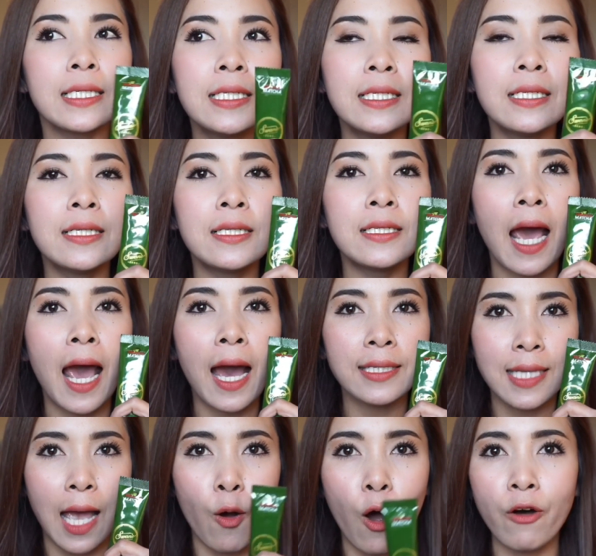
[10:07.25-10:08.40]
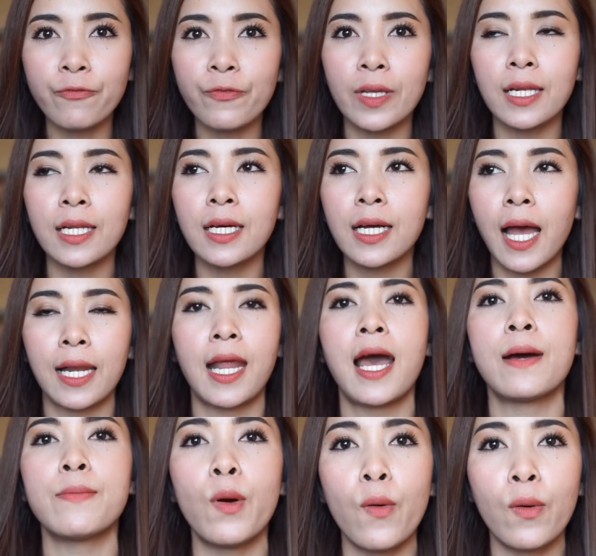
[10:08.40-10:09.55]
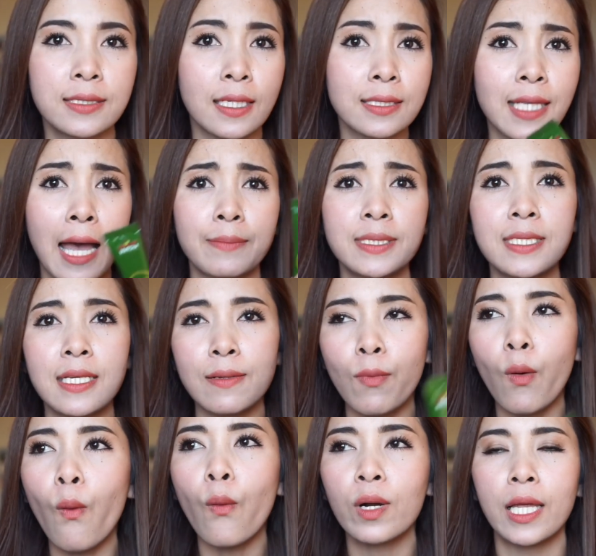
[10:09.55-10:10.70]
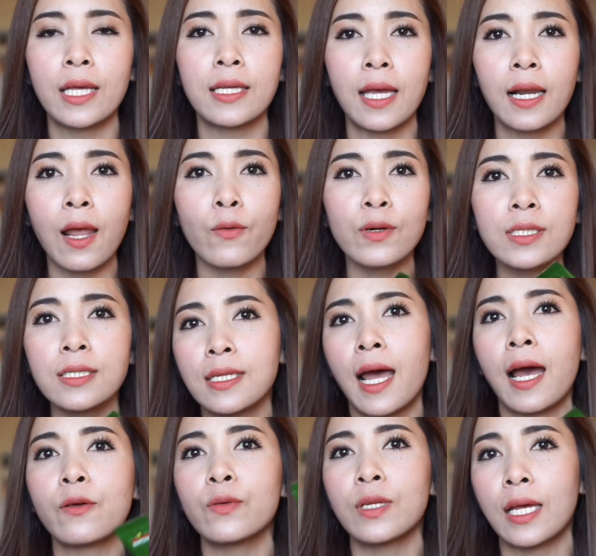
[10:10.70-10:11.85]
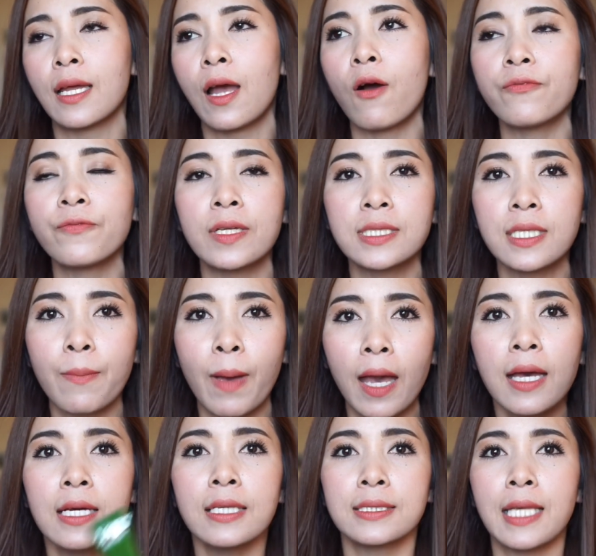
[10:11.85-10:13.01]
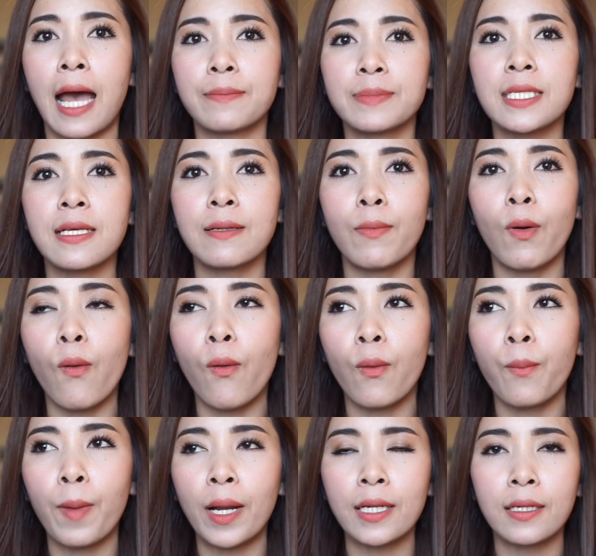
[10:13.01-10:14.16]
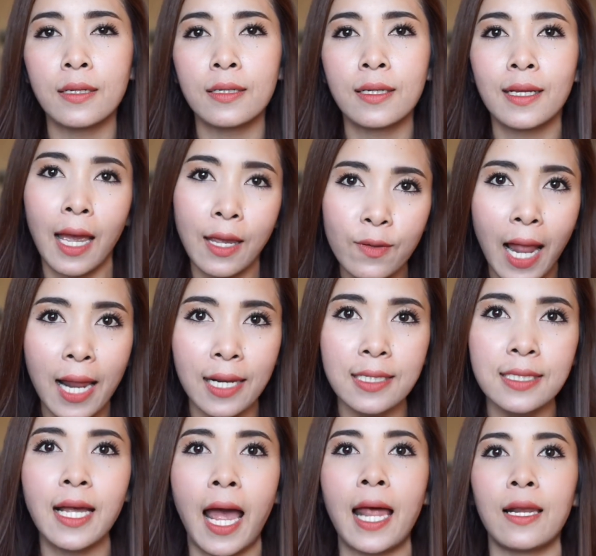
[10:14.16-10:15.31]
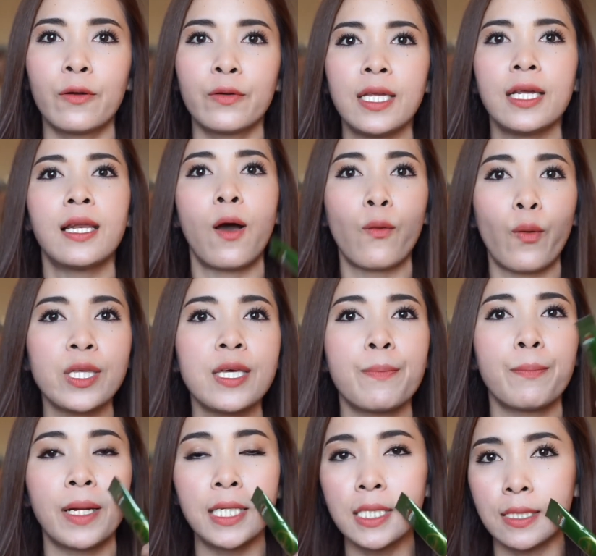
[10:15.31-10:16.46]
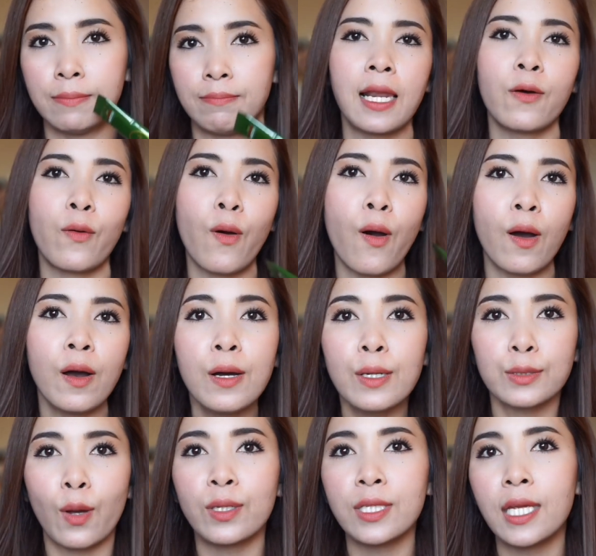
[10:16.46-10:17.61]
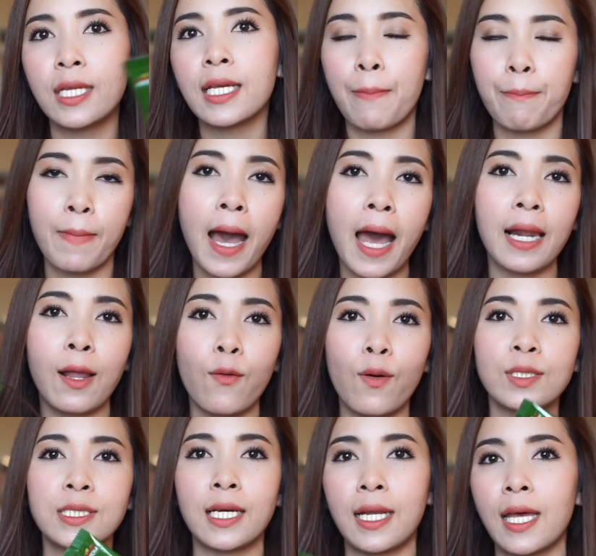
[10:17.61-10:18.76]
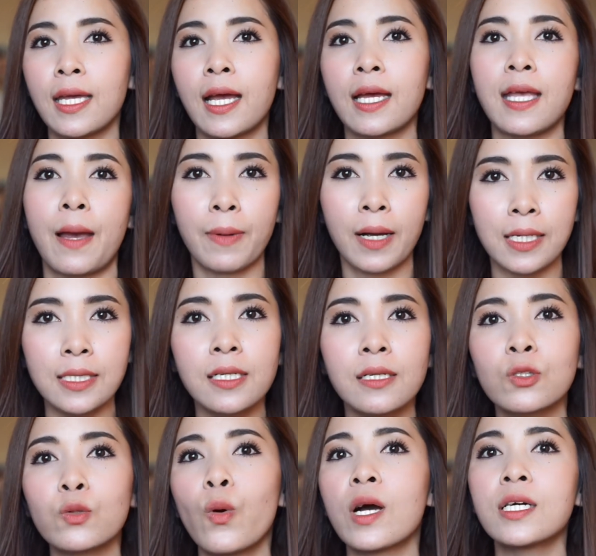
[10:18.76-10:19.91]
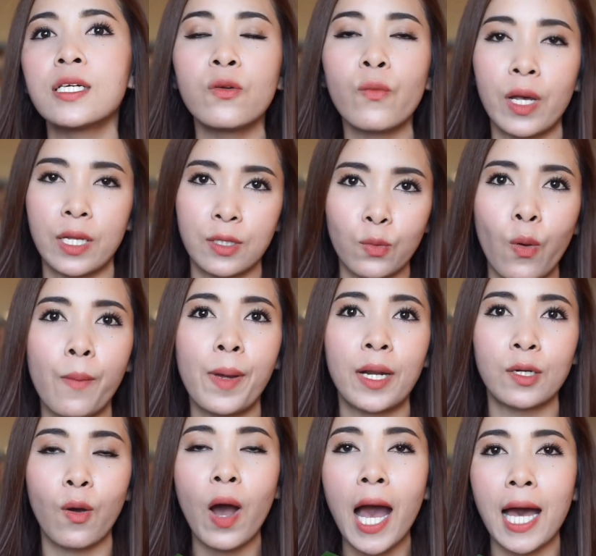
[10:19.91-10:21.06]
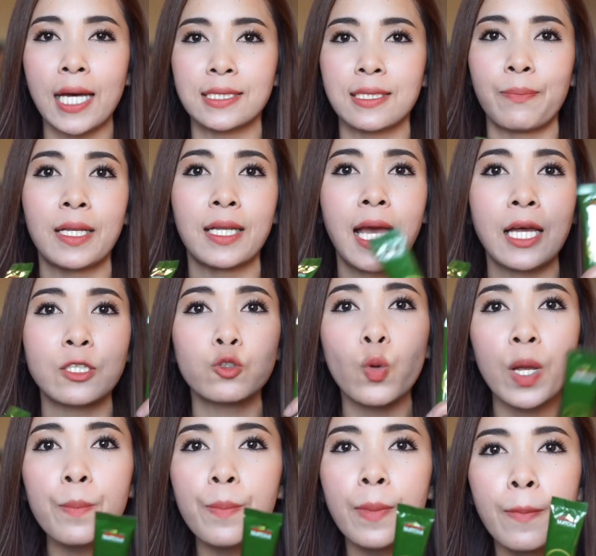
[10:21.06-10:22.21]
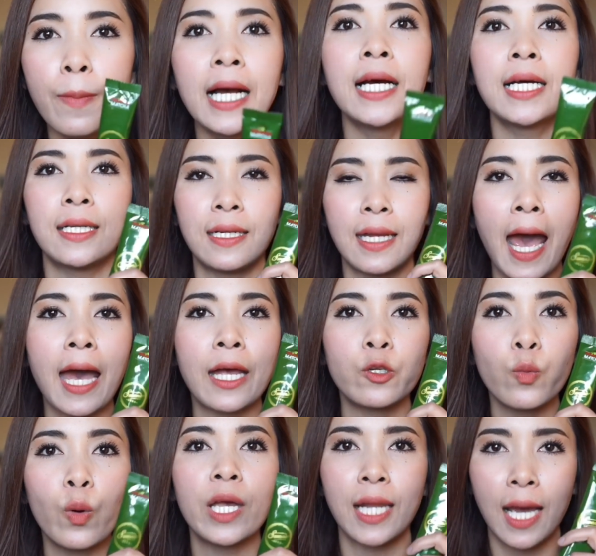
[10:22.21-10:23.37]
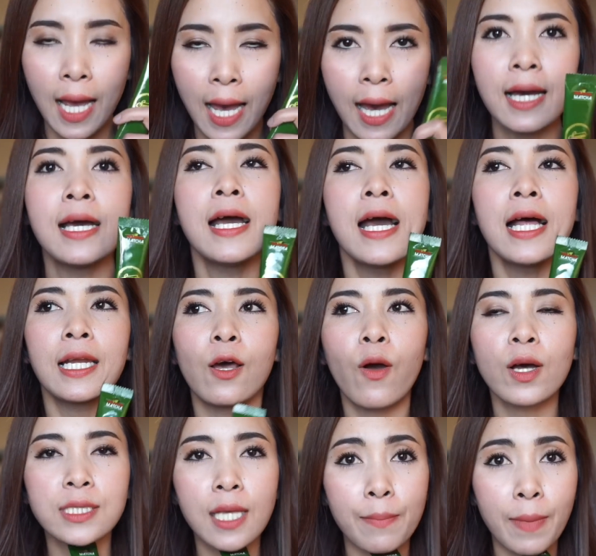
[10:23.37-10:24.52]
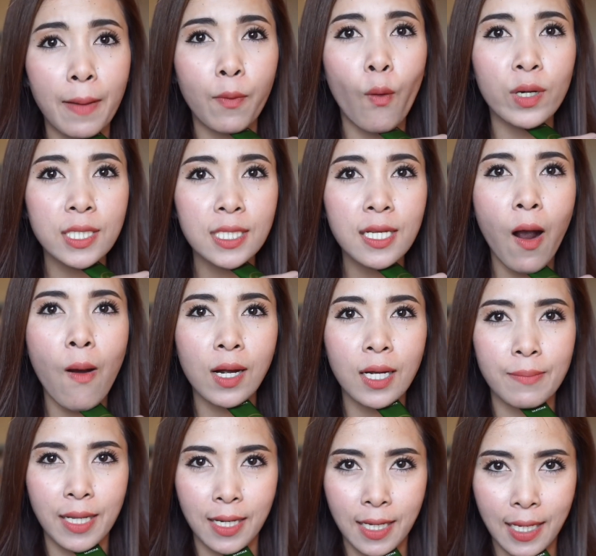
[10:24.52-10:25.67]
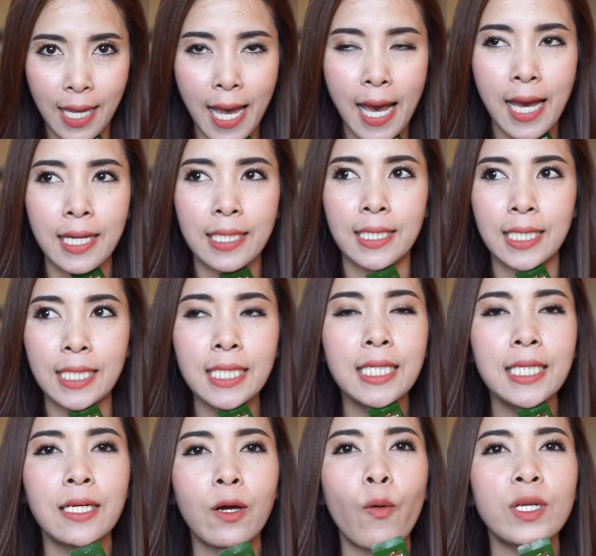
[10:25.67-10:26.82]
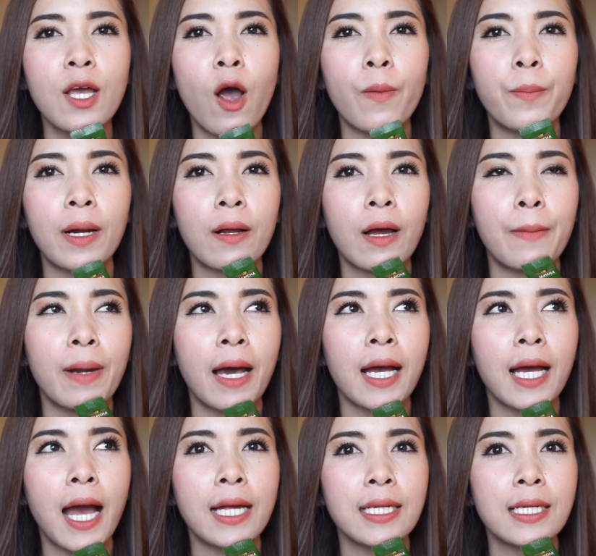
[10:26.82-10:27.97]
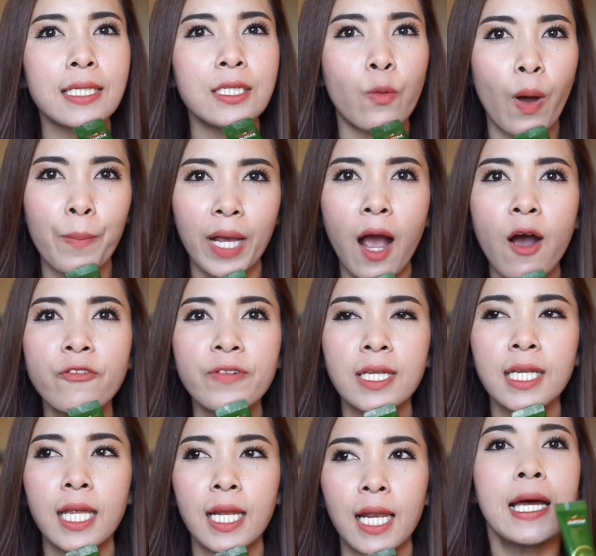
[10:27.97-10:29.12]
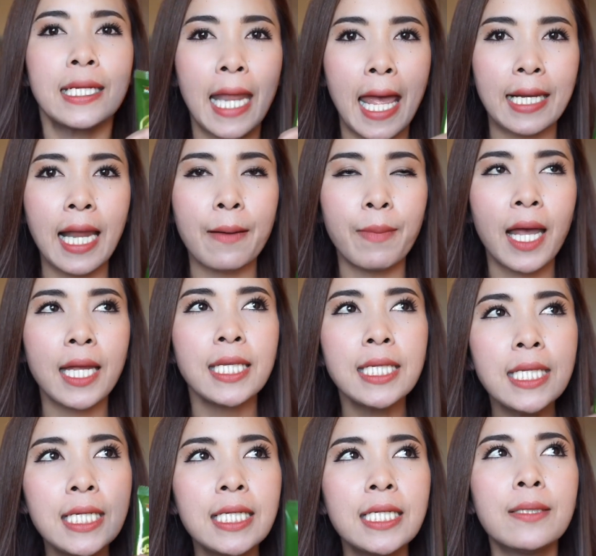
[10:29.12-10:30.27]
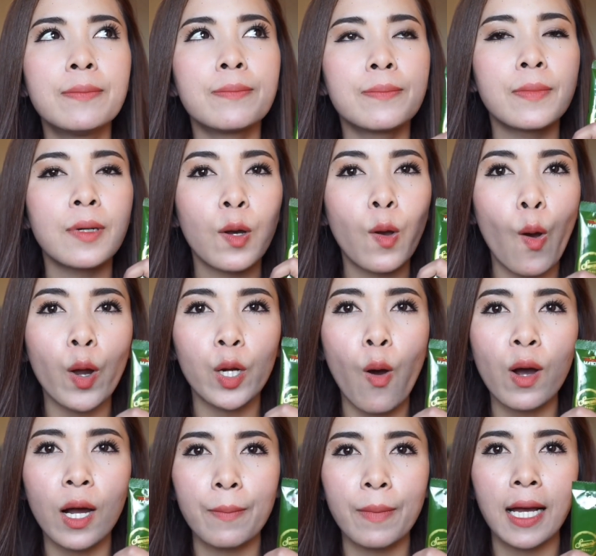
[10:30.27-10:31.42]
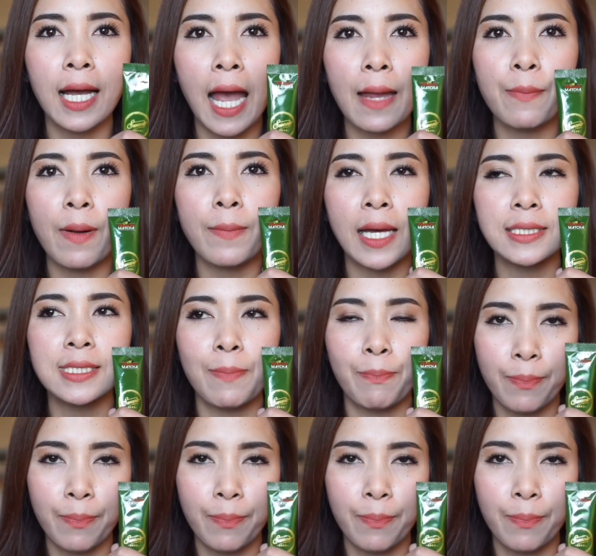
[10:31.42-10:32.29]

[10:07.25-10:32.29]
คือถ้าสาวออฟฟิศเลิกงาน5้าโมงสักสามสี่โมงอะไรเงี้ยเราคือนั่งอยู่ในออฟฟิศใช่ไหมสามสี่โมงมันใกล้เวลาเลิกงานแล้วนี่ เราก็หยิบมาดื่ม แล้วก็ตอนเย็นกลับบ้านเราก็จะได้ขยับขยื่นตัวเคลื่อนไหวตัว มันก็อาจจะเป็นการช่วยเบิร์นได้ด้วยนะคะ แล้วก็สำหรับคนที่ออกกำลังกาย เออ คนที่ออกกำลังกายถ้าเกิดว่าไปเข้าฟิตเนสแนะนำให้ดื่มก่อนออกกำลังกายประมาณ